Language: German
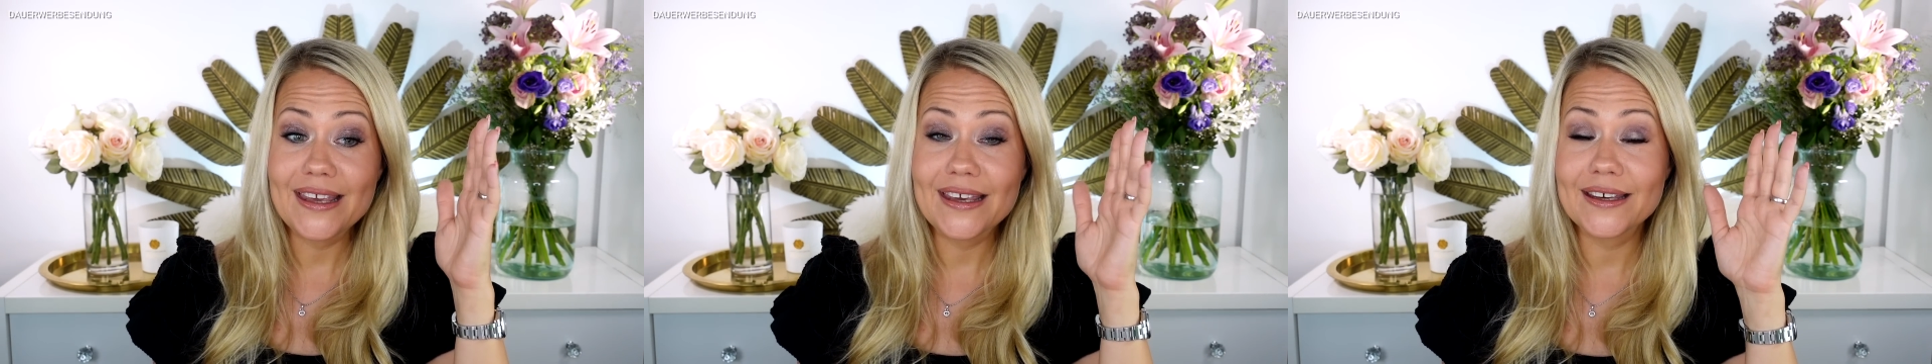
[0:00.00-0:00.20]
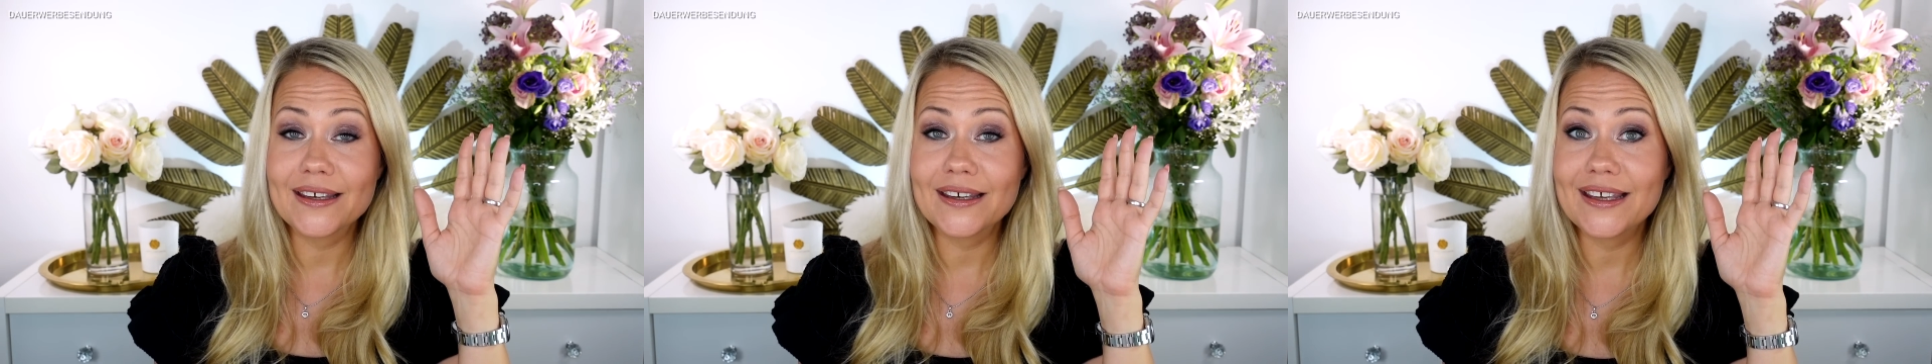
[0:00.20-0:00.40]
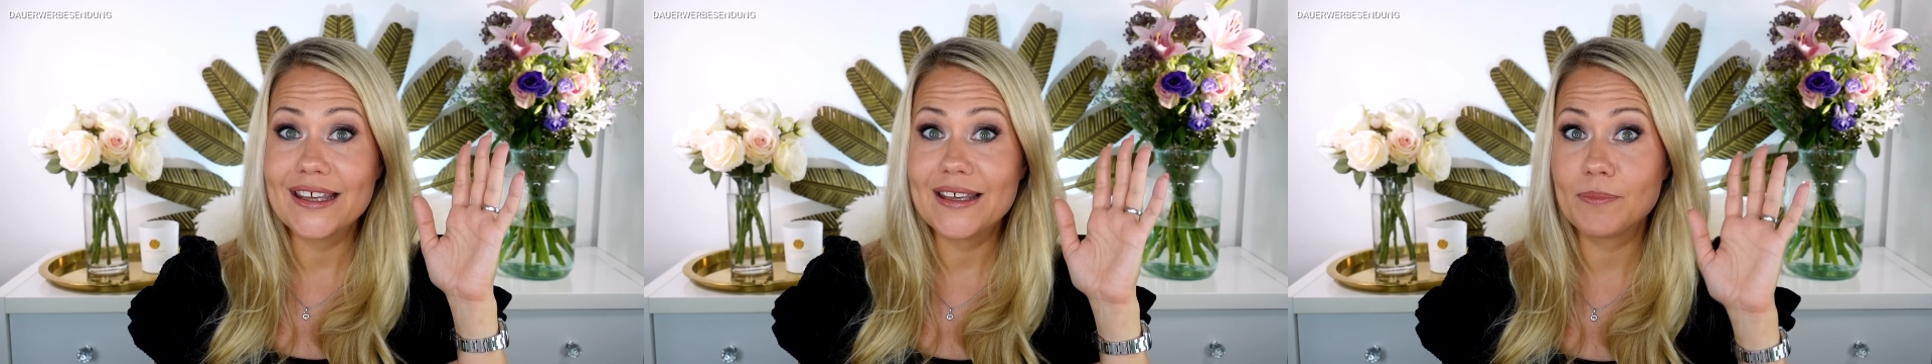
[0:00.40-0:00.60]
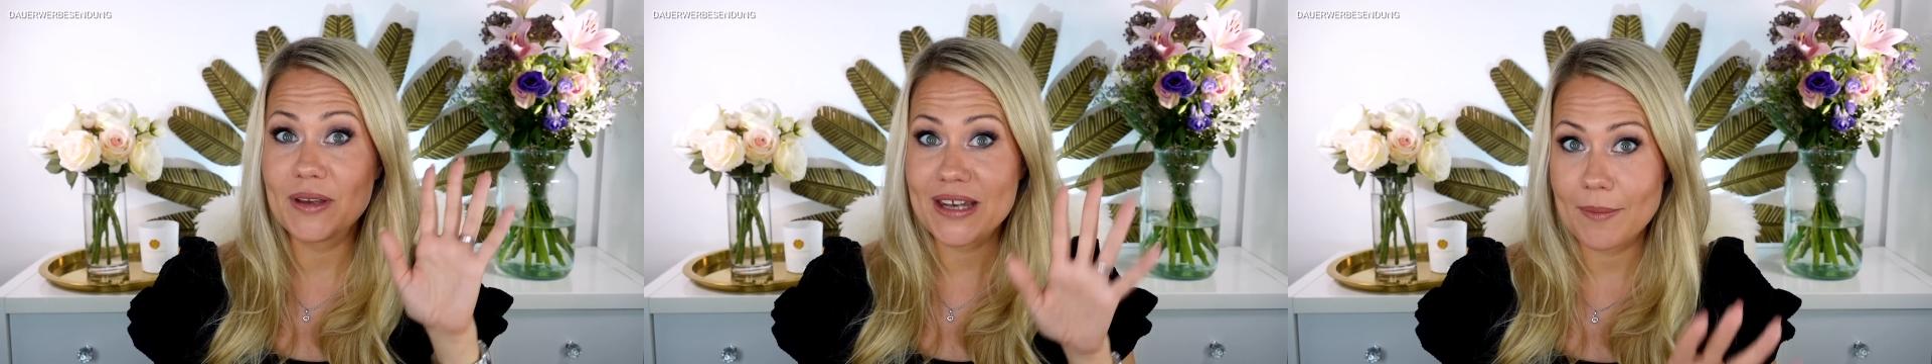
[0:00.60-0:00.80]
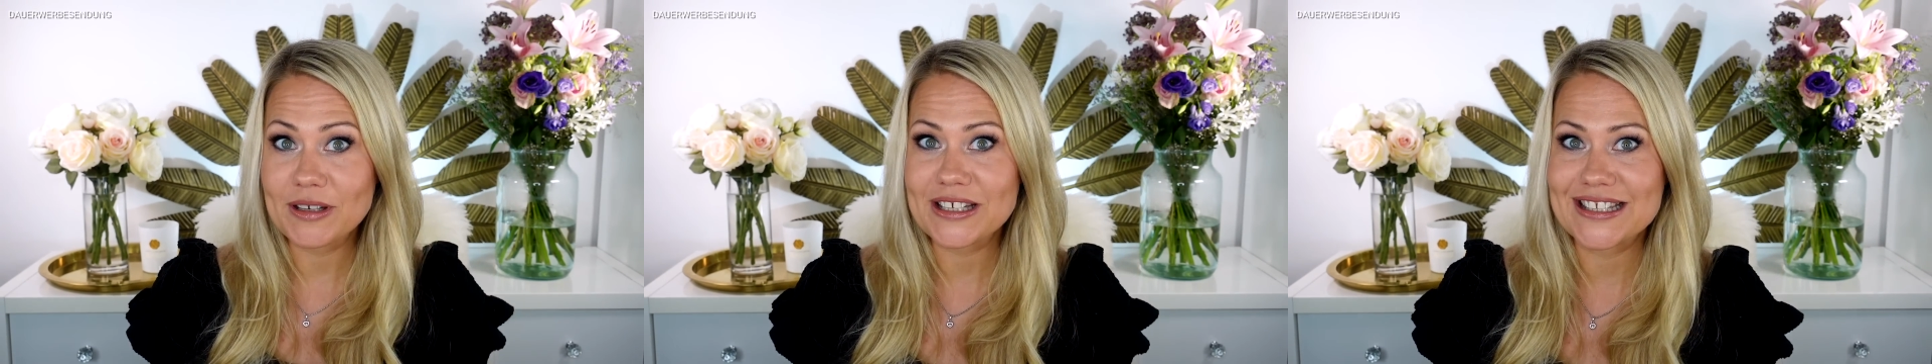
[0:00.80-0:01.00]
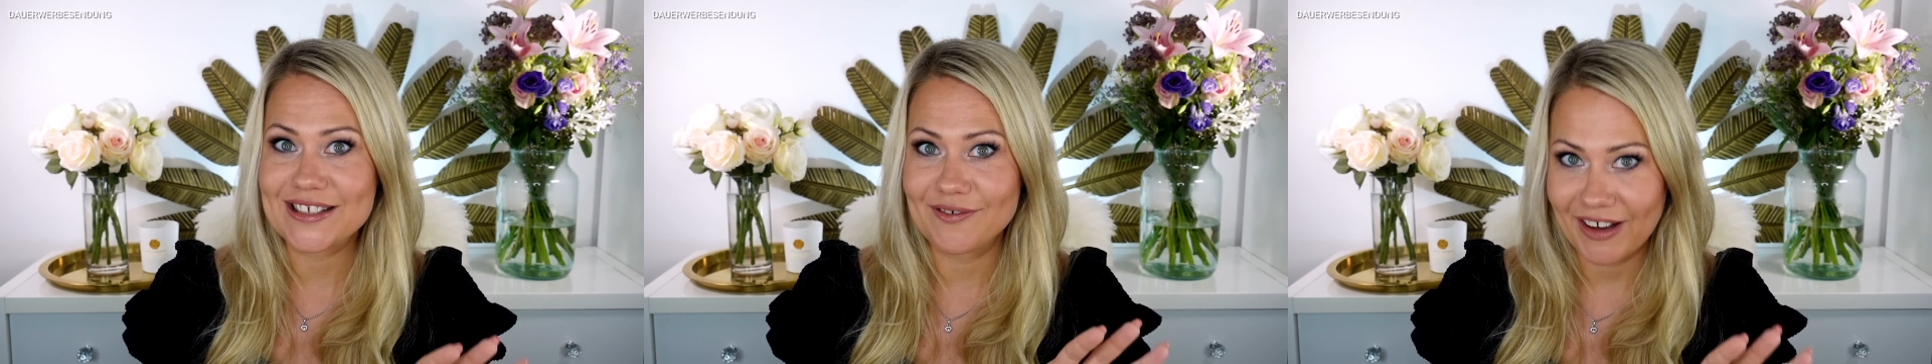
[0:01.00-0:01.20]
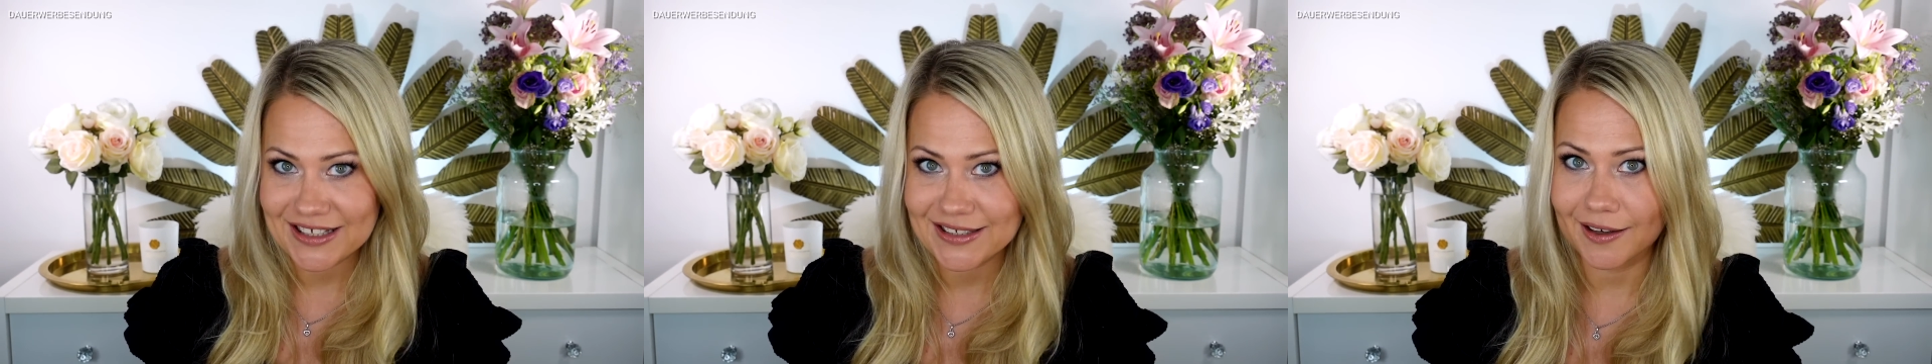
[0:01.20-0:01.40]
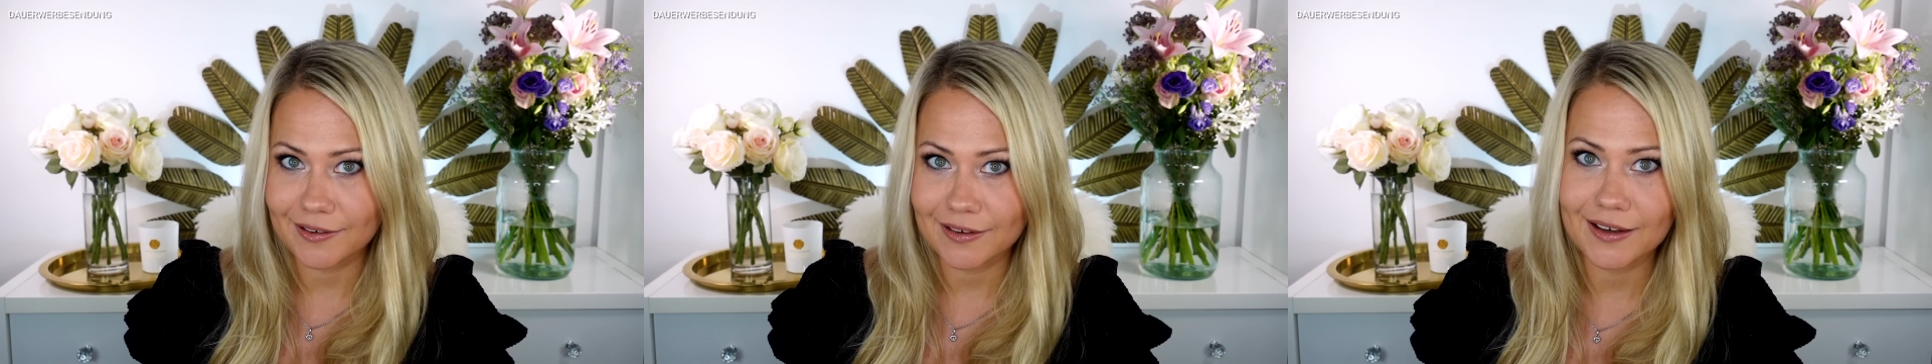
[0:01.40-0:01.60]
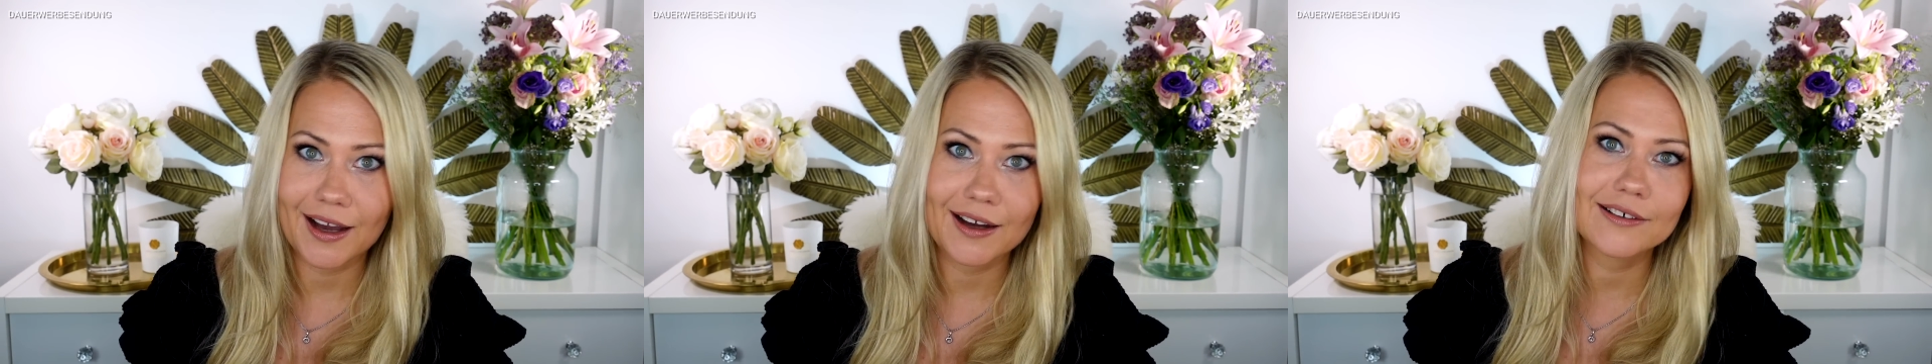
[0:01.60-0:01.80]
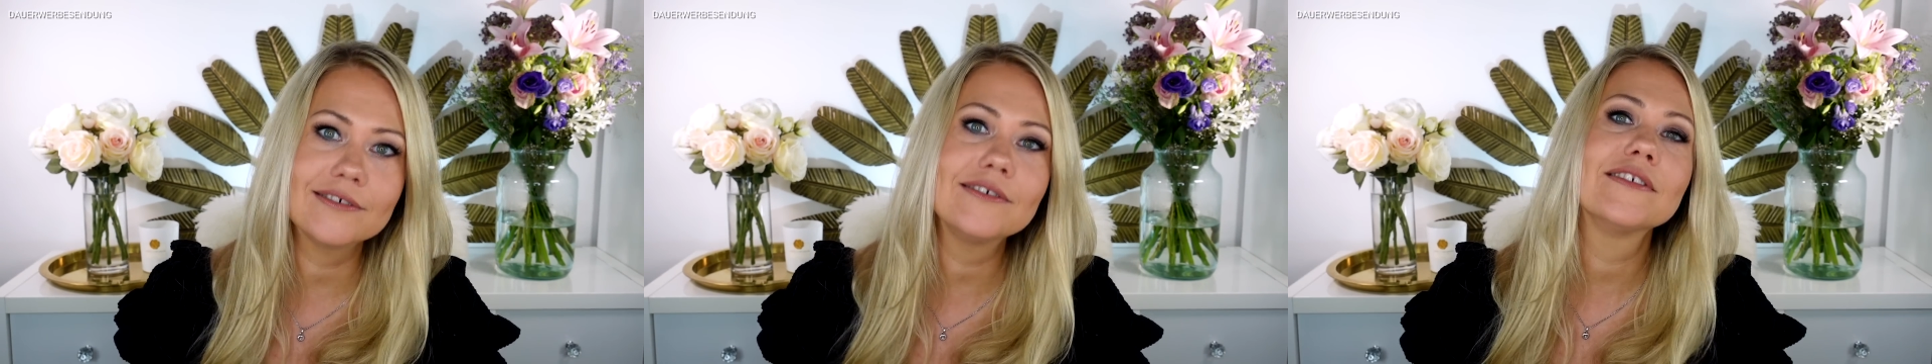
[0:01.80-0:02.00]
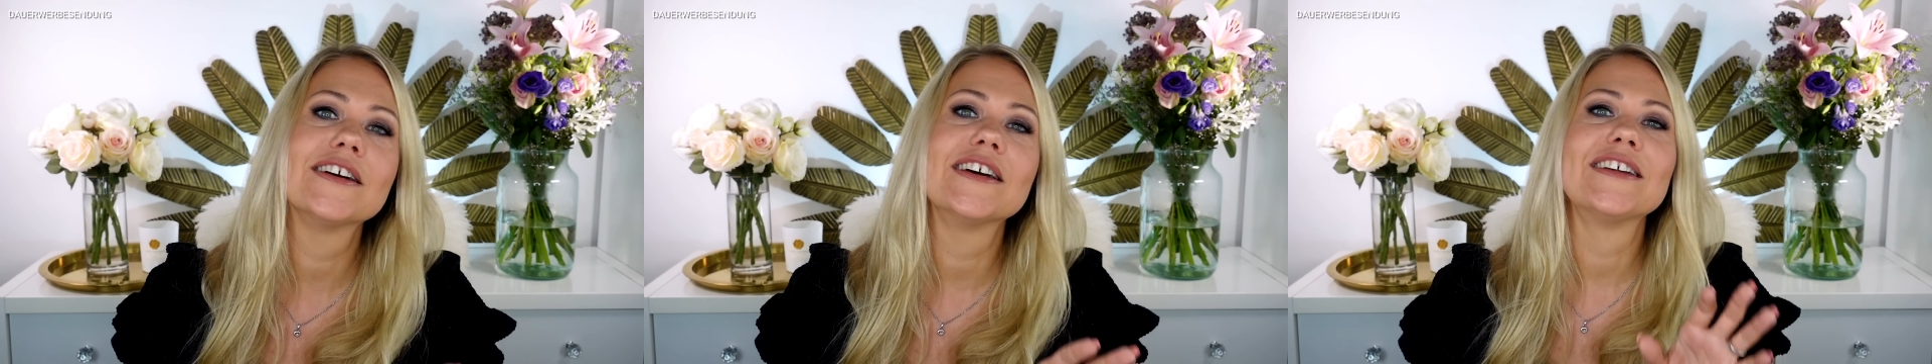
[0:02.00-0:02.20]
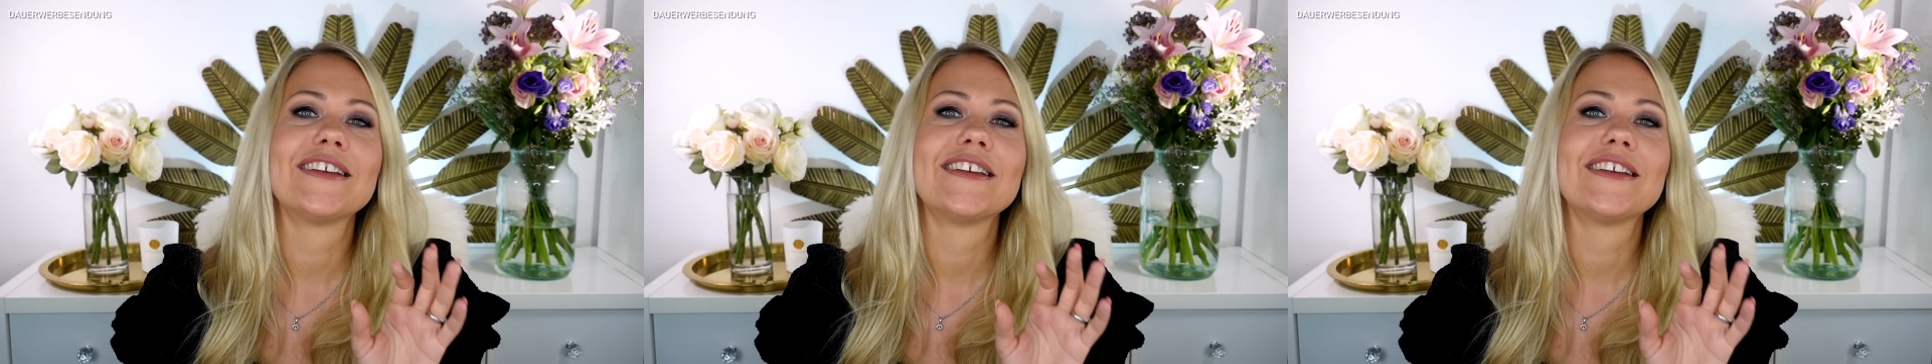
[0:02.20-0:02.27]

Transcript: äh, bin damit ins Wasser gegangen.